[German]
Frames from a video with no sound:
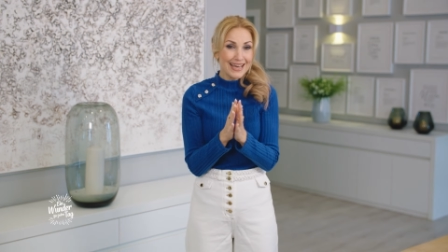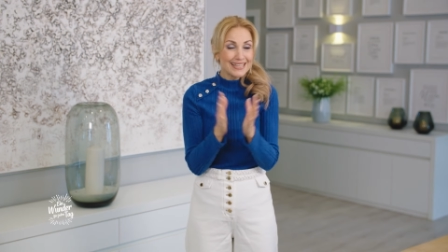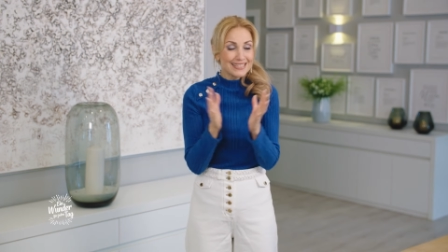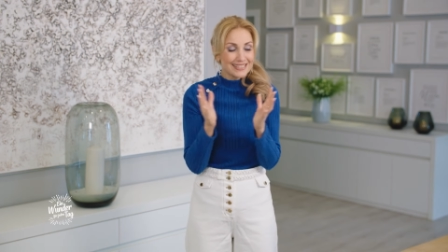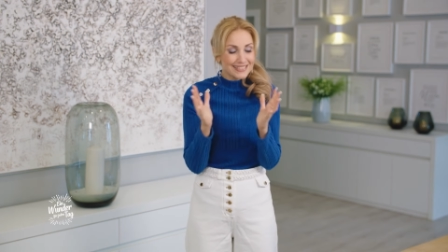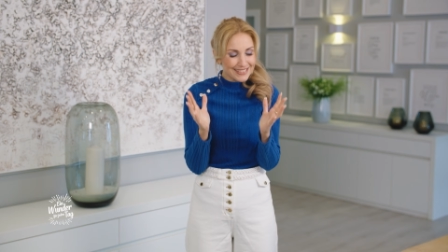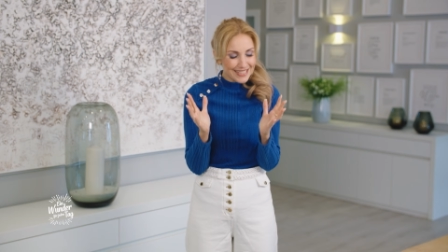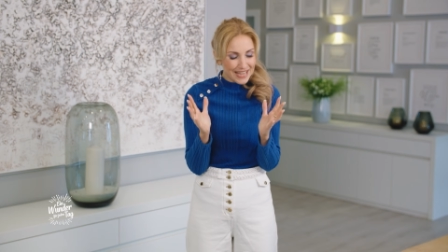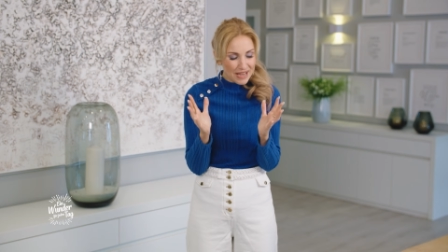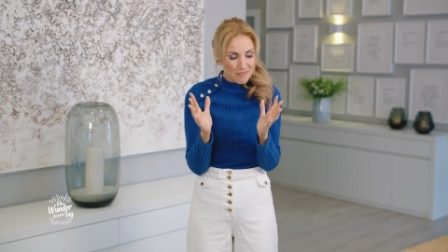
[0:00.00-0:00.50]

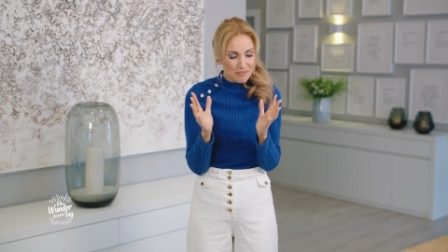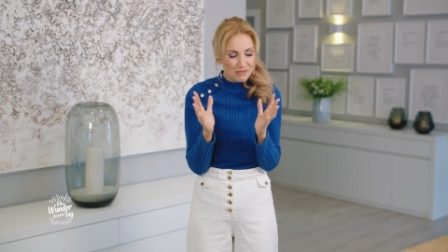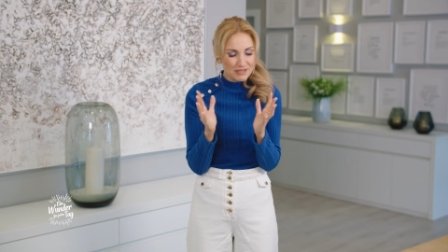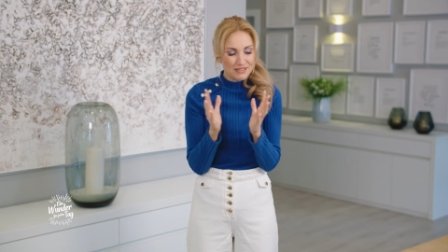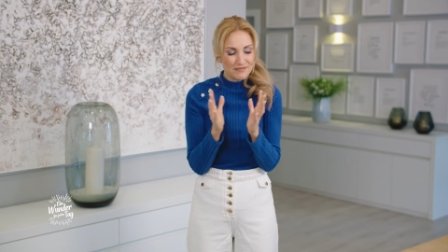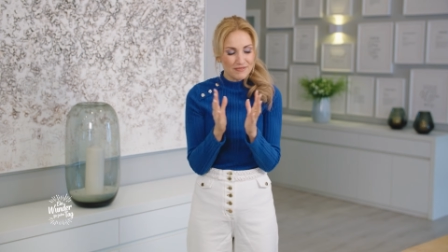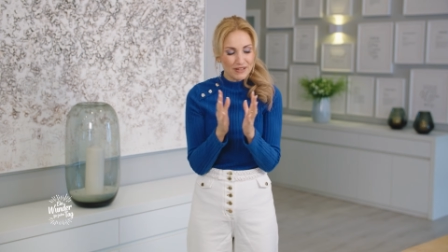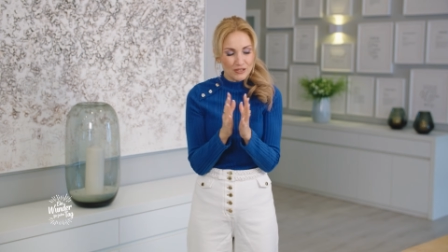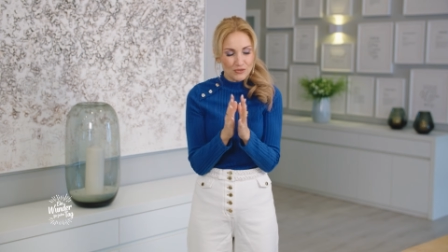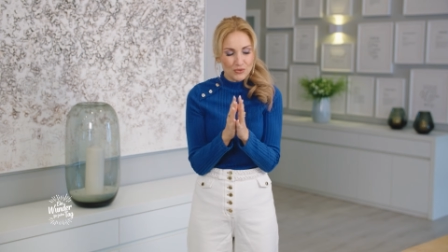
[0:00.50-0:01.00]

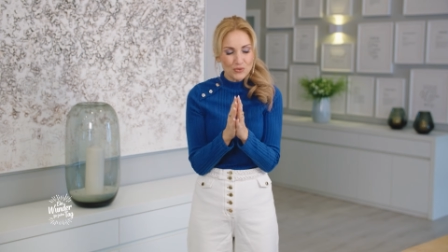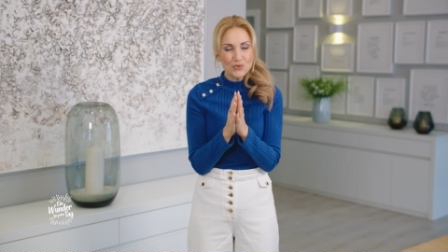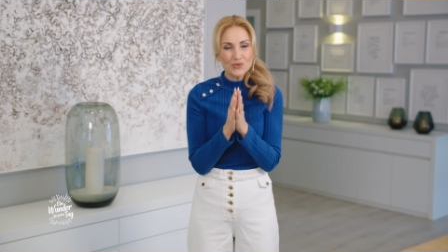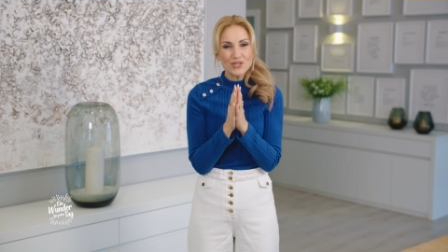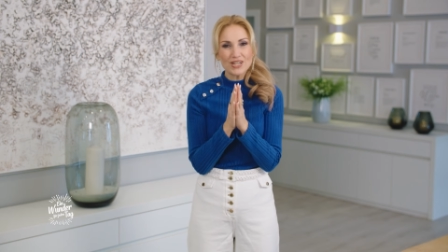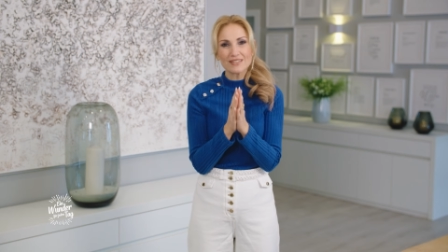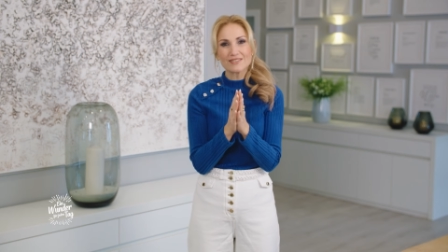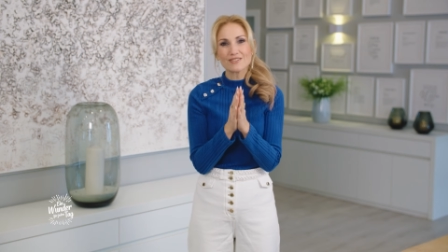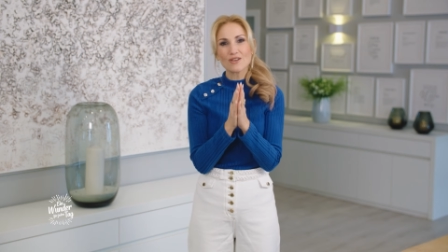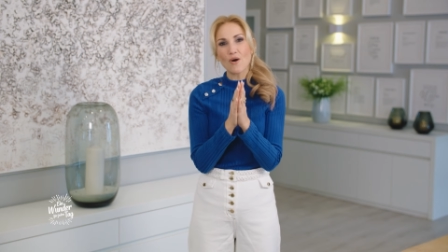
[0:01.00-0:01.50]
Selbst wenn du
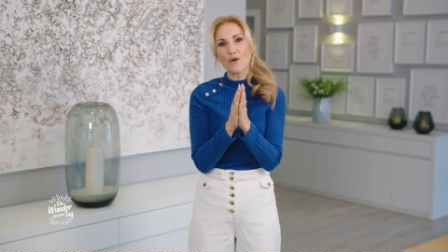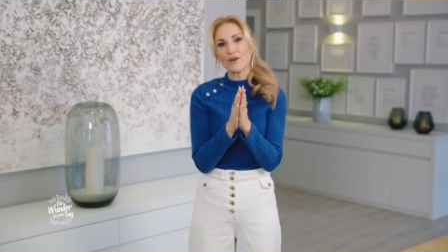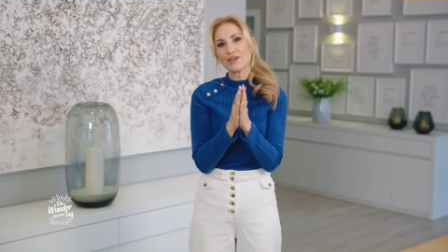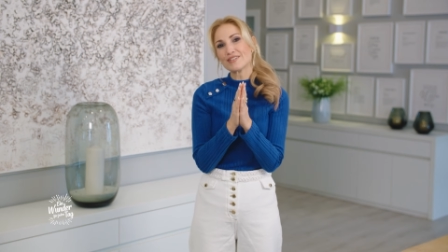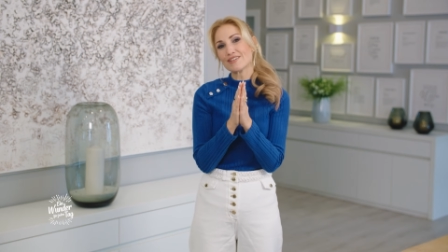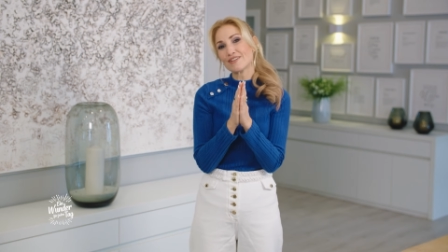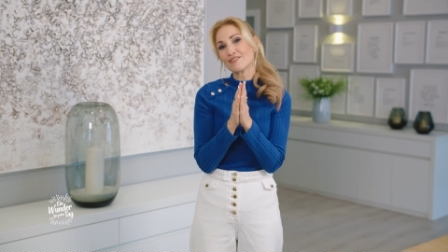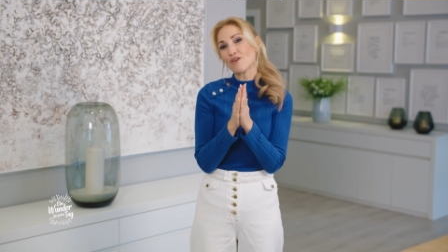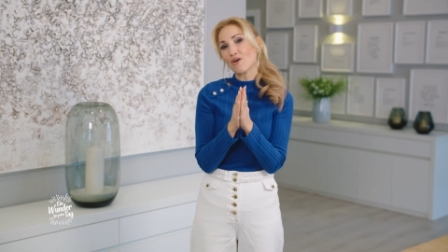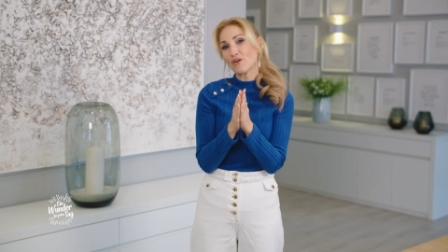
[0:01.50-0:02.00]
das
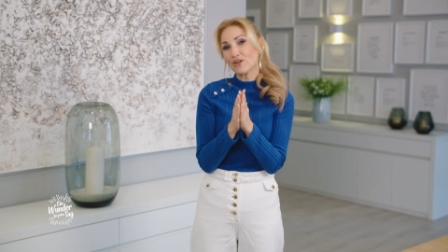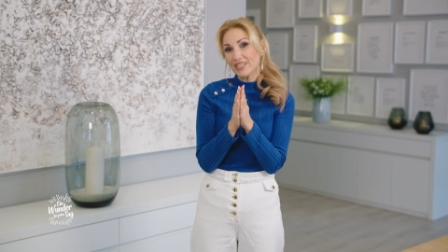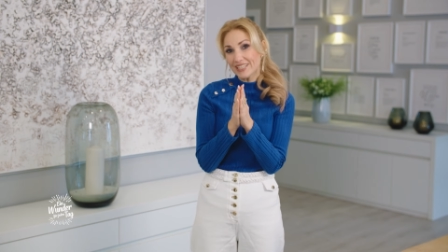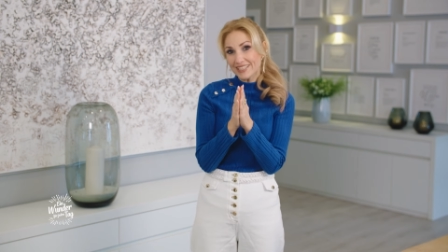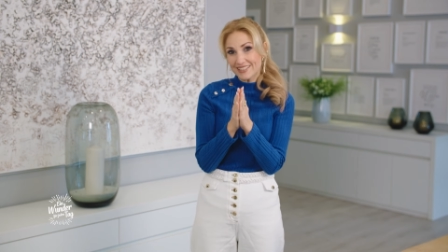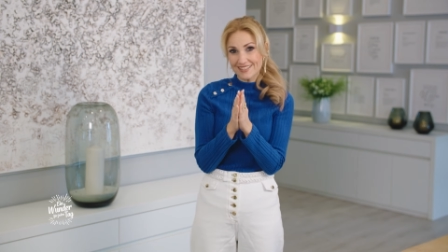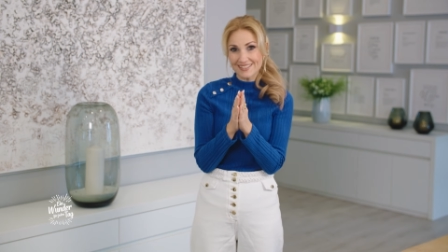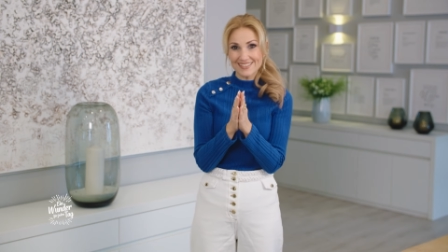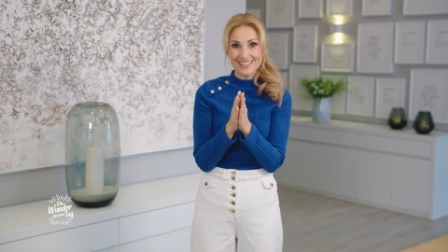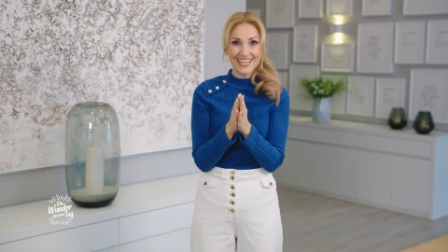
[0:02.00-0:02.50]
heute noch
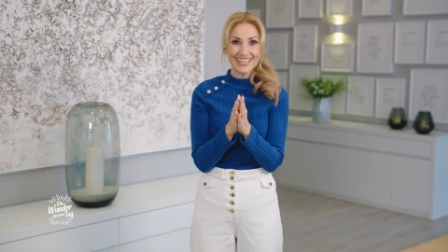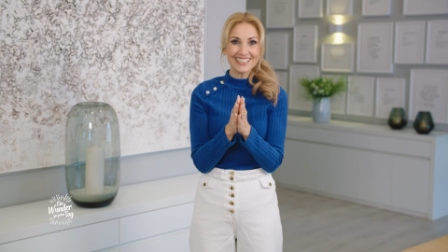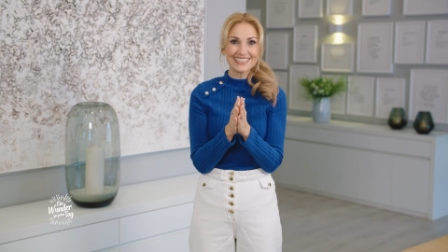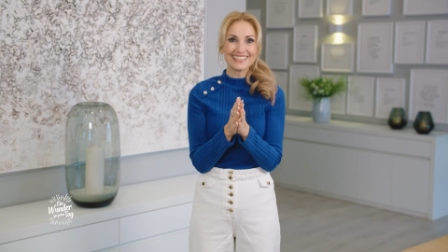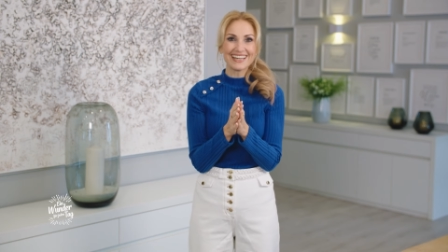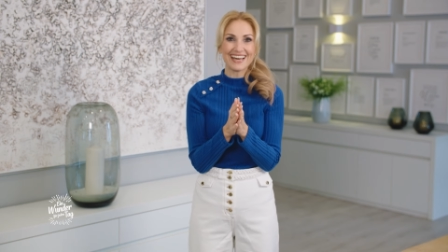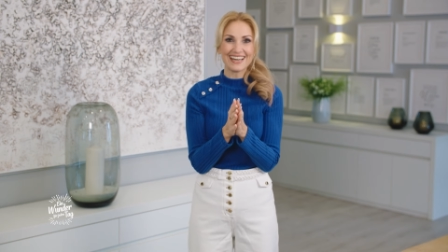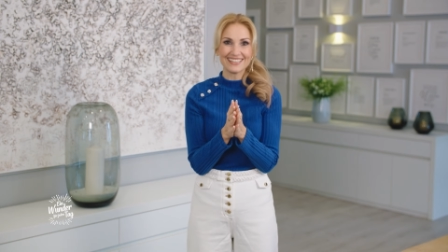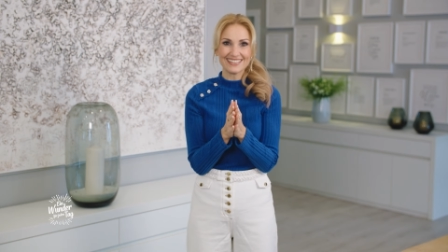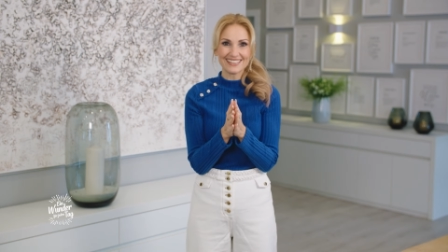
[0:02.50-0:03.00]
nicht
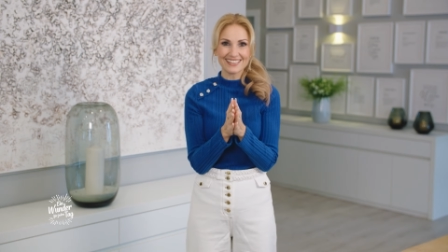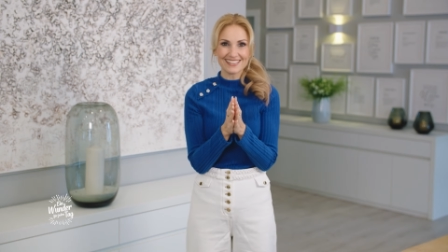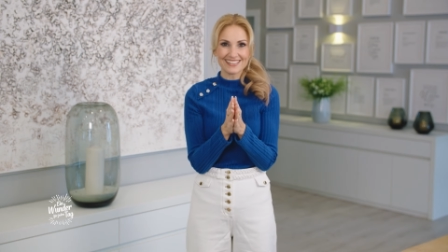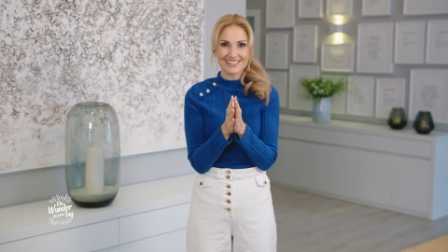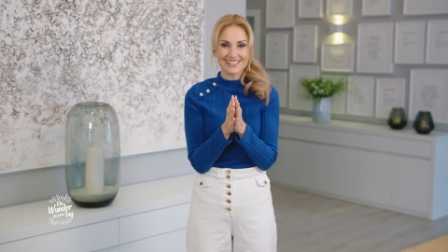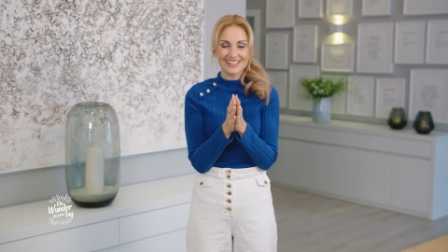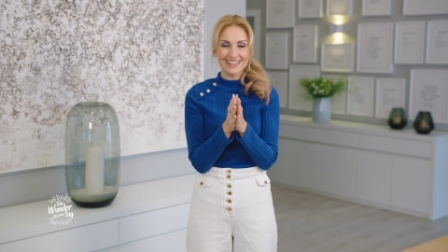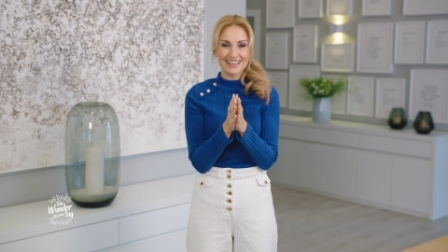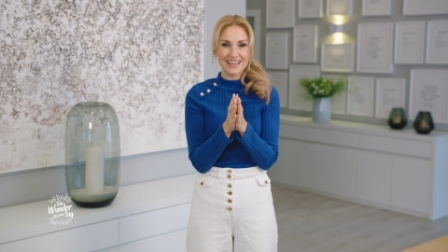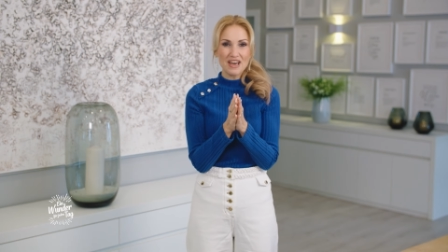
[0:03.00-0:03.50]
sehen kannst.